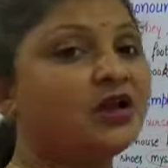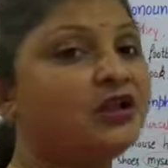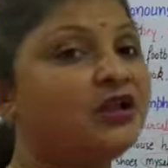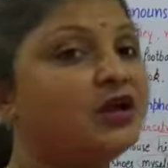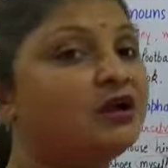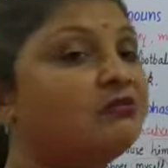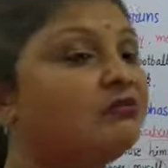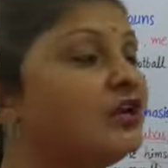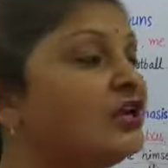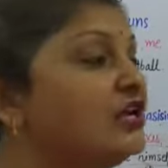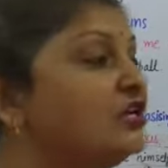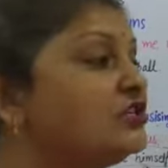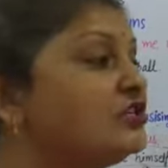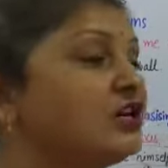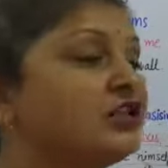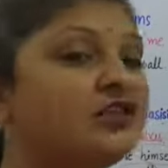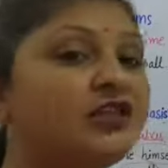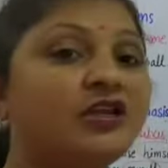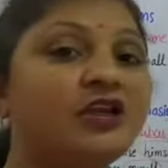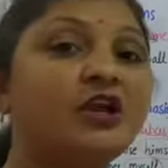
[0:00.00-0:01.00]
यानी हम नहीं
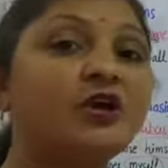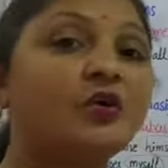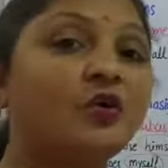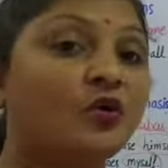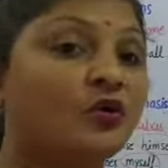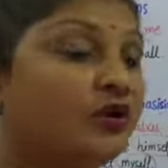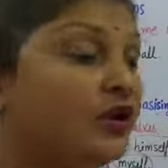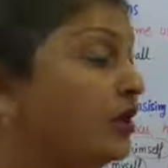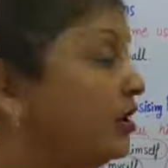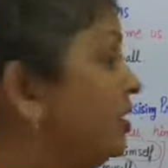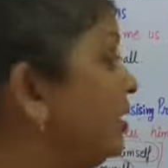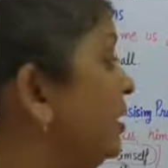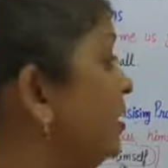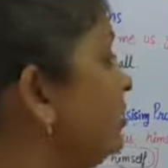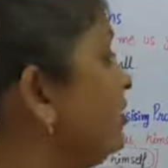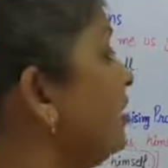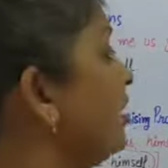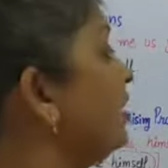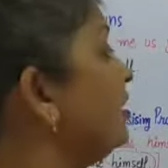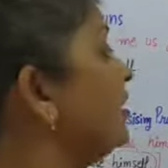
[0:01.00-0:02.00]
जानते कि कौन है
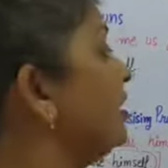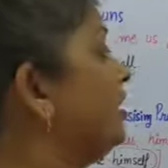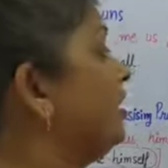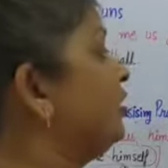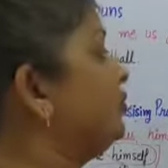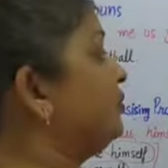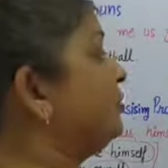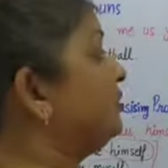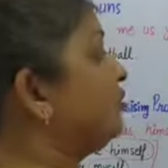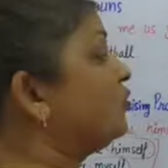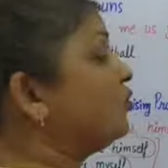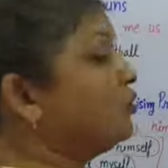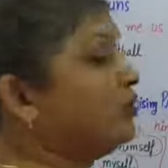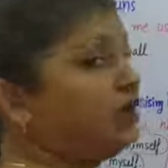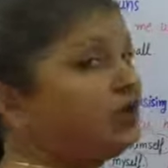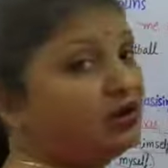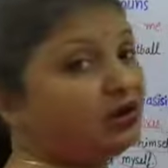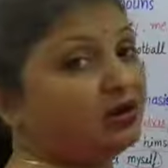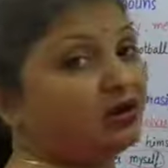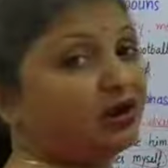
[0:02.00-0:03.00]
लेकिन हाँ गेट पर
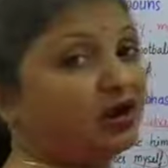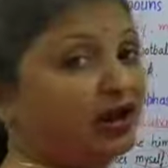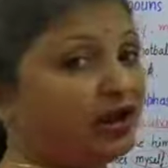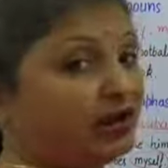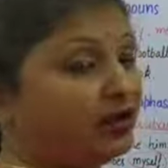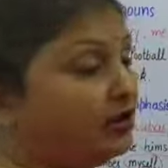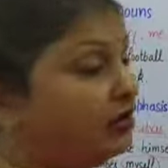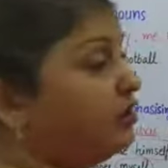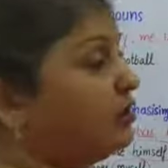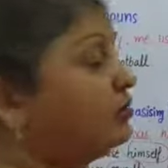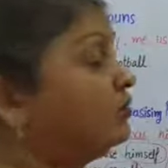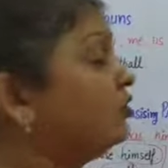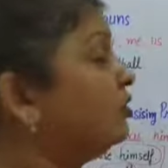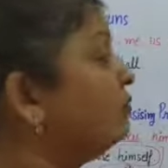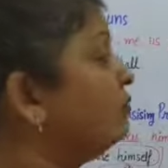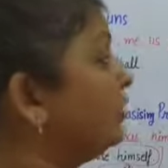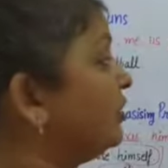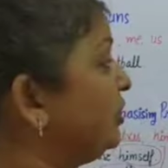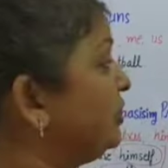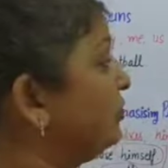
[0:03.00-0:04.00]
कोई है तो
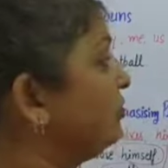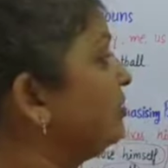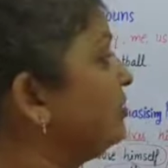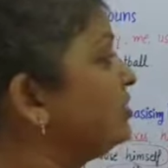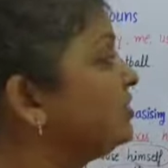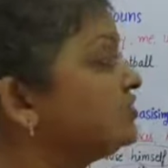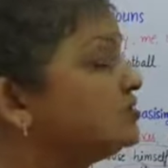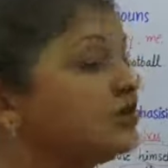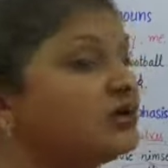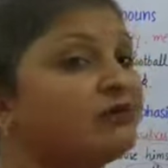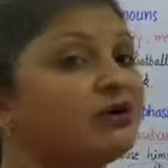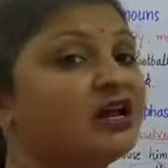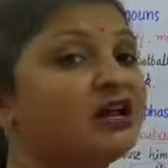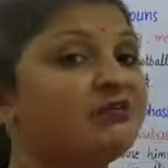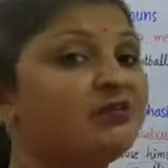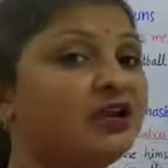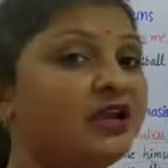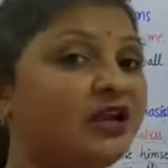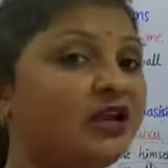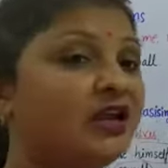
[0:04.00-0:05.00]
हम पर्टिकुलर किसी के
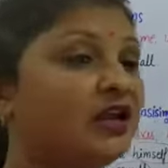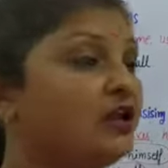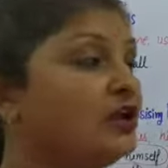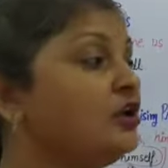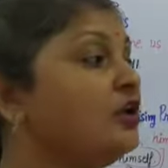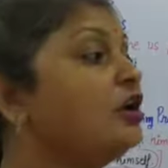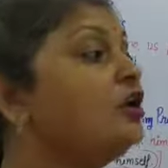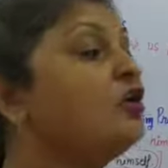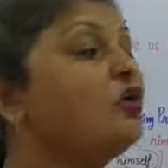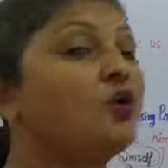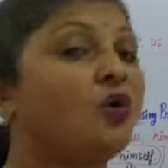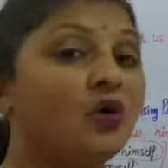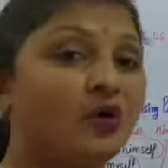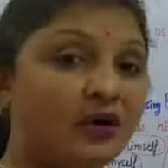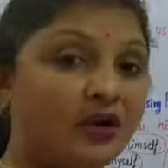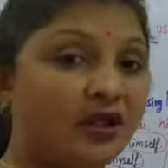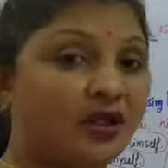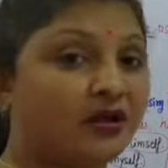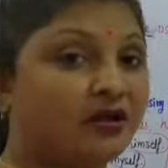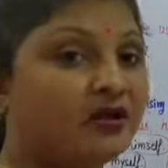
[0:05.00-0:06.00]
बारे में नहीं कह रहे कि
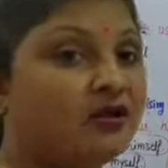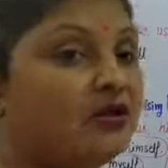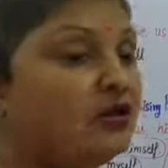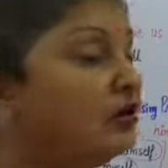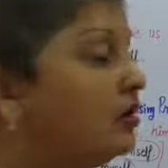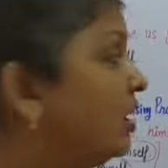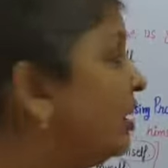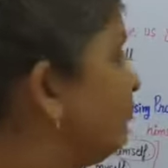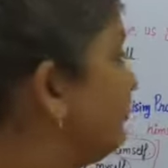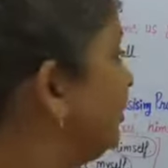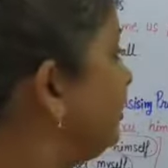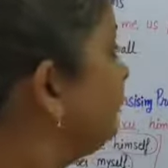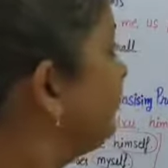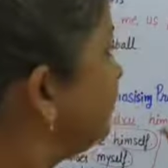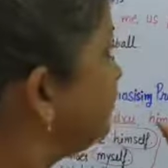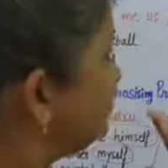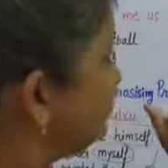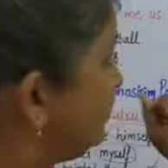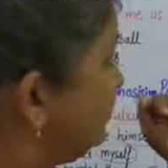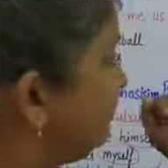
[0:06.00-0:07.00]
कौन है हमने
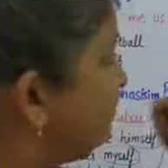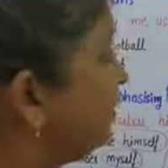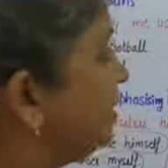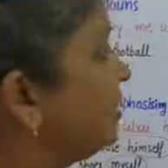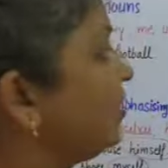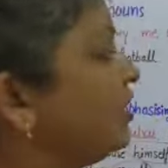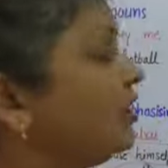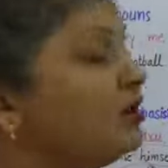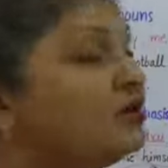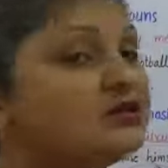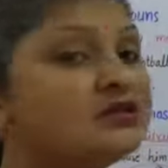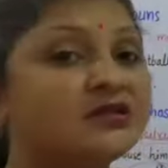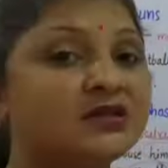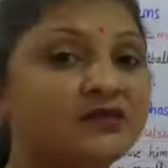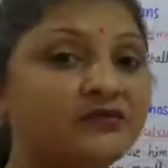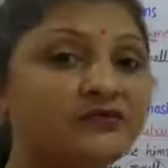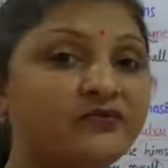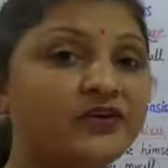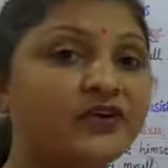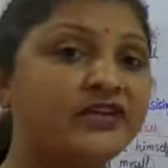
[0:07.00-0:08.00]
सिंपल कहा
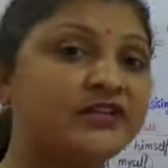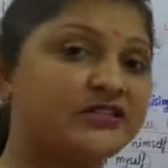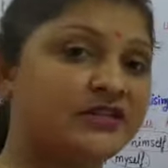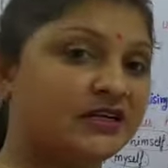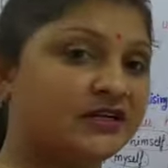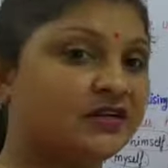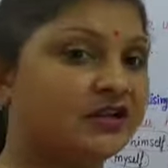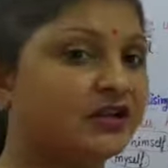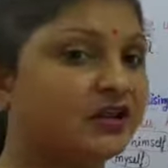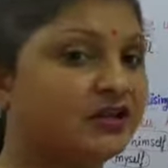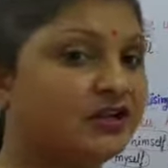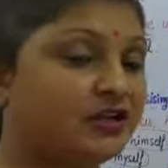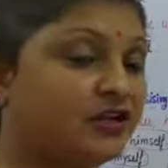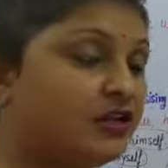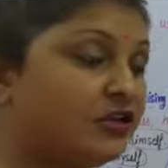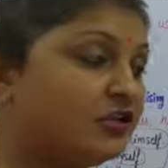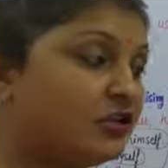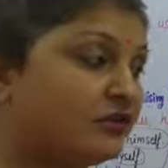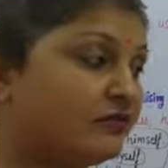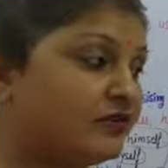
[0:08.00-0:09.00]
समवन इज एट द गेट
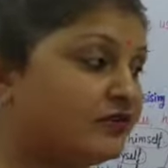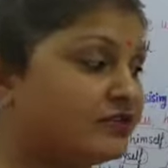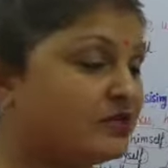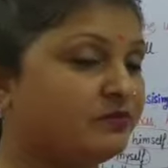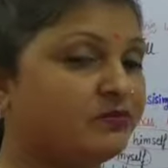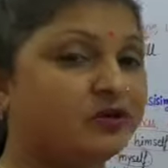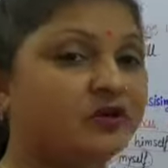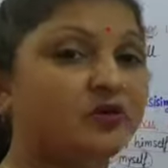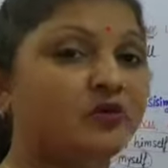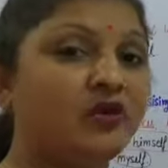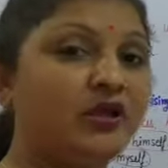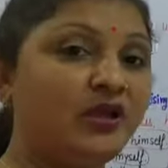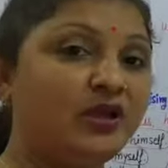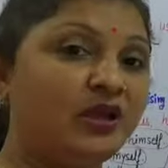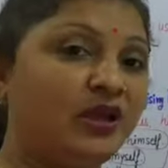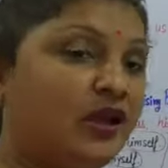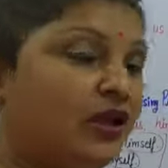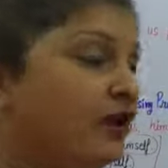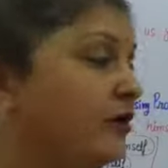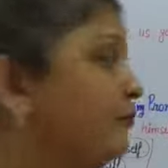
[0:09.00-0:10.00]
यानी दरवाजे पर कोई
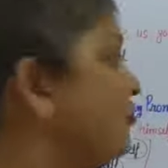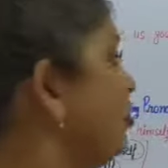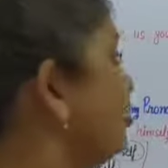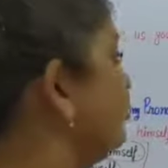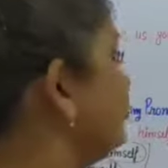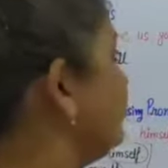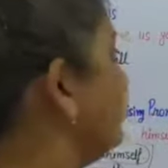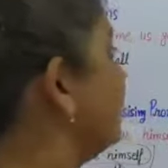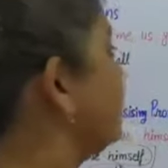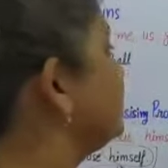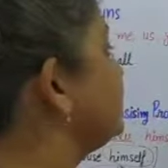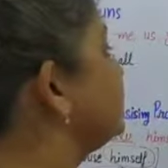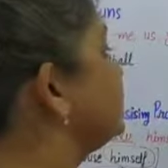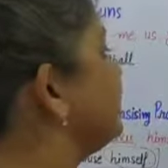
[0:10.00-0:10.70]
है तो यहाँ